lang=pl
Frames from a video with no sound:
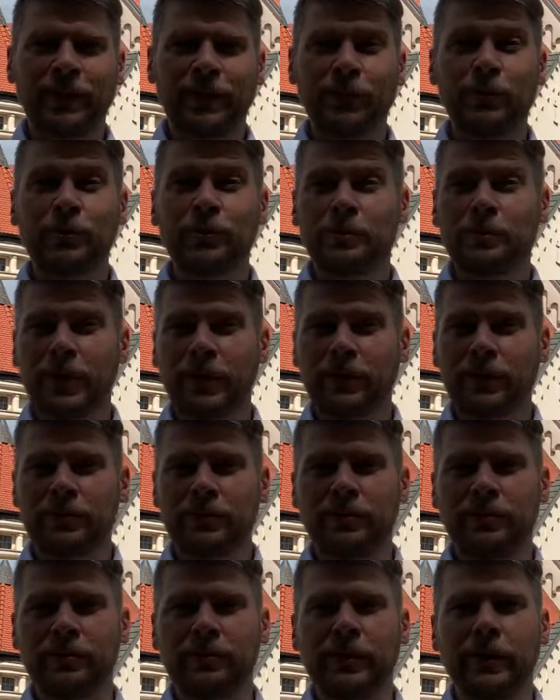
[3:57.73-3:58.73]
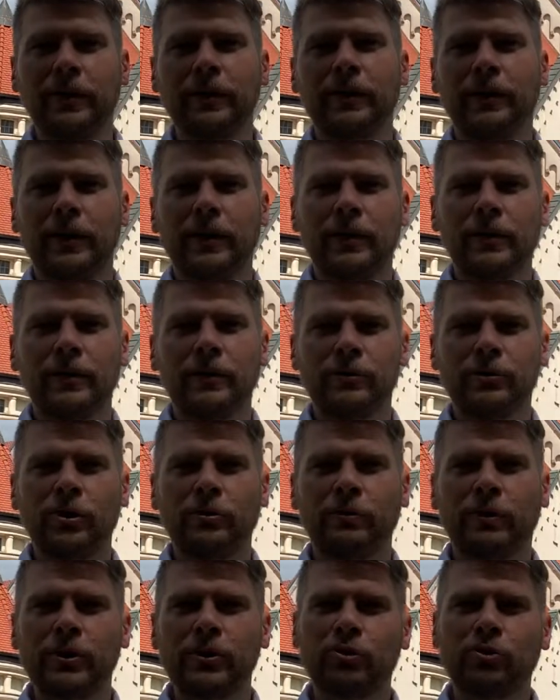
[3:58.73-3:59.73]
uśmiechnij się,
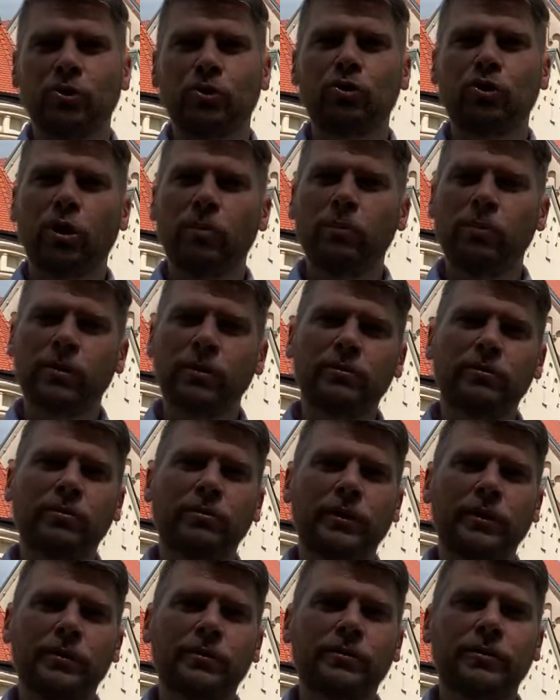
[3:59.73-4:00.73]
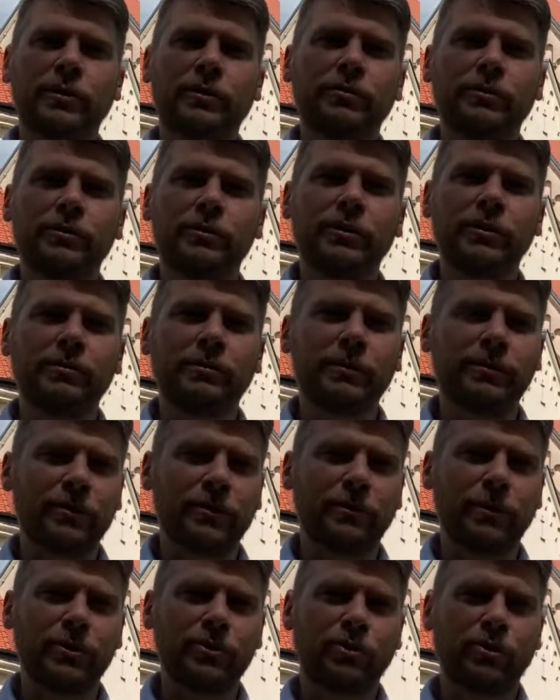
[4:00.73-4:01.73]
zobacz to dobro, które jest koło ciebie,
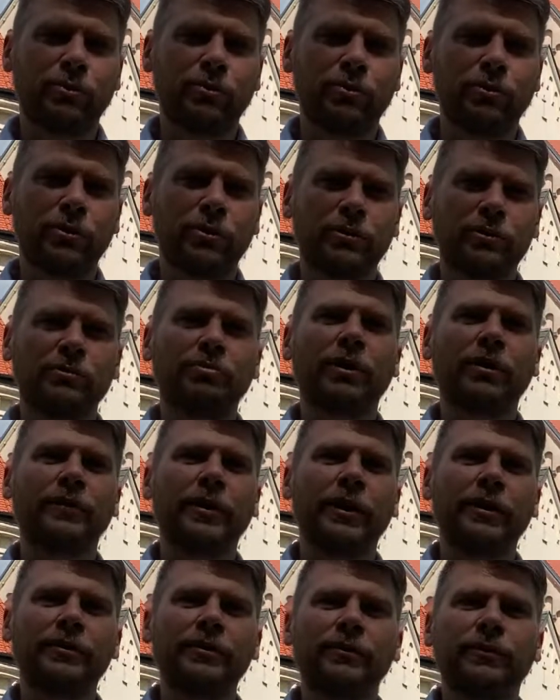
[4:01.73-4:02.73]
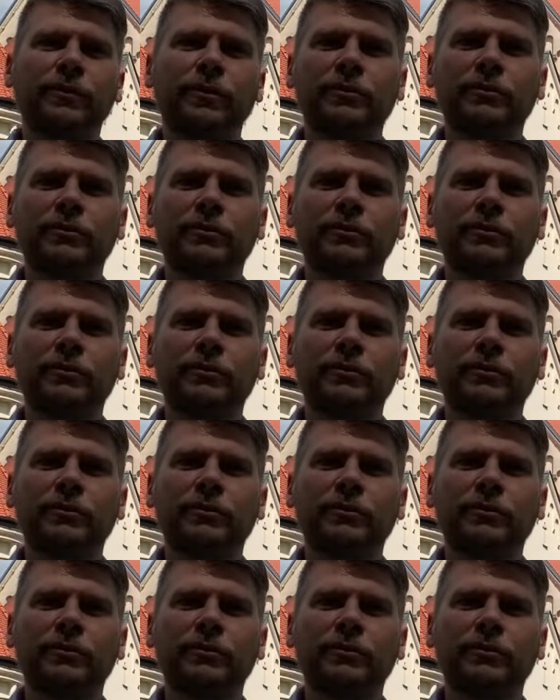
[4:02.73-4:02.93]
zobacz to błogosławieństwo,